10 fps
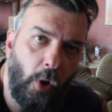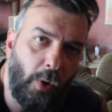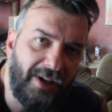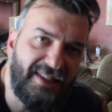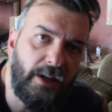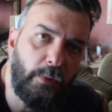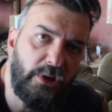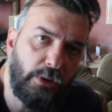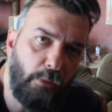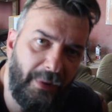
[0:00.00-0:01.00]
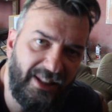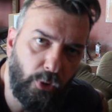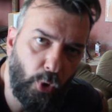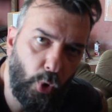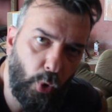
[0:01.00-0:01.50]
Ora, se in questo
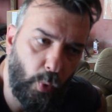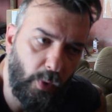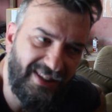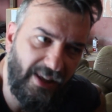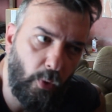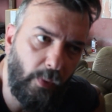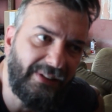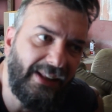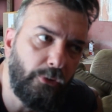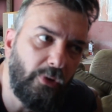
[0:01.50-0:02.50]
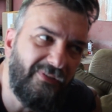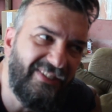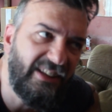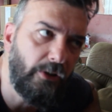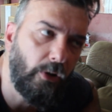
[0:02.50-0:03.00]
momento stanno guardando il
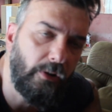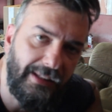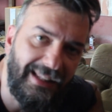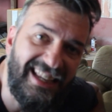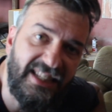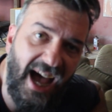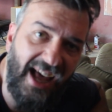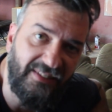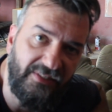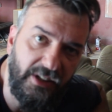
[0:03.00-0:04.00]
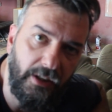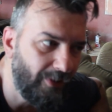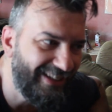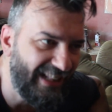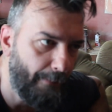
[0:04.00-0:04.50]
video dei sarti
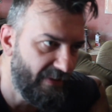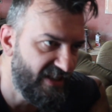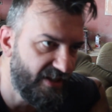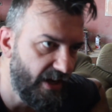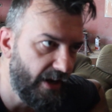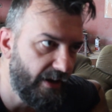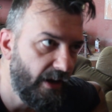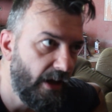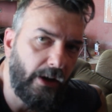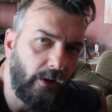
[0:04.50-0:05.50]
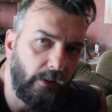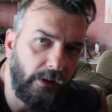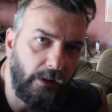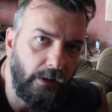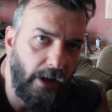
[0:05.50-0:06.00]
o dei tappezzieri ecco
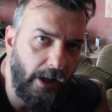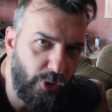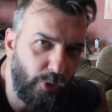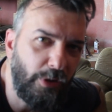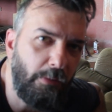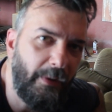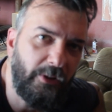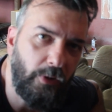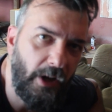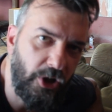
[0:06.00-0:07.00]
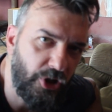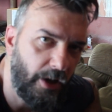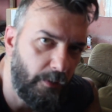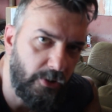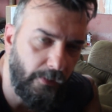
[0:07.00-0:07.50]
uh, è giunto il momento di
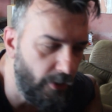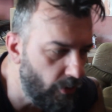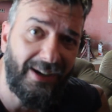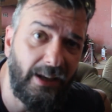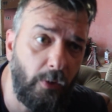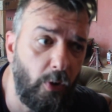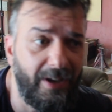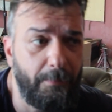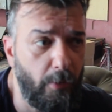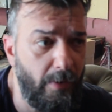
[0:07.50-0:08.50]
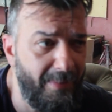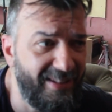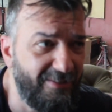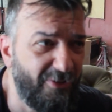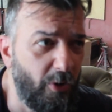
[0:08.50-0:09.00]
lasciare questo video perché quello che
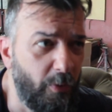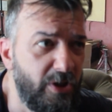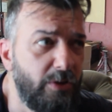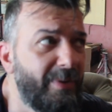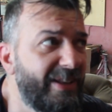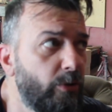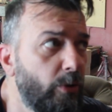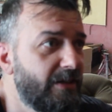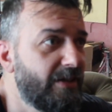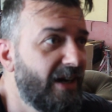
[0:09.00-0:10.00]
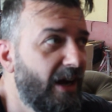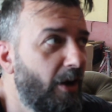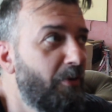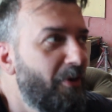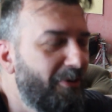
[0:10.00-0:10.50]
probabilmente farò in questo momento sarà
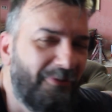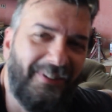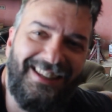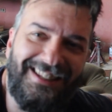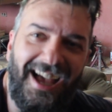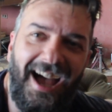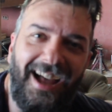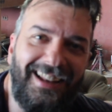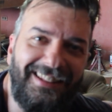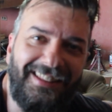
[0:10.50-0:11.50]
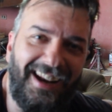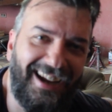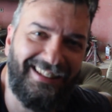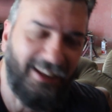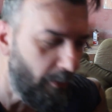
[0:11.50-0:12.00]
un'offesa all'intera
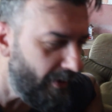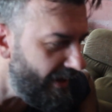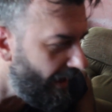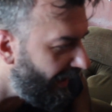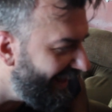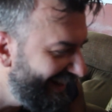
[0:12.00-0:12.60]
categoria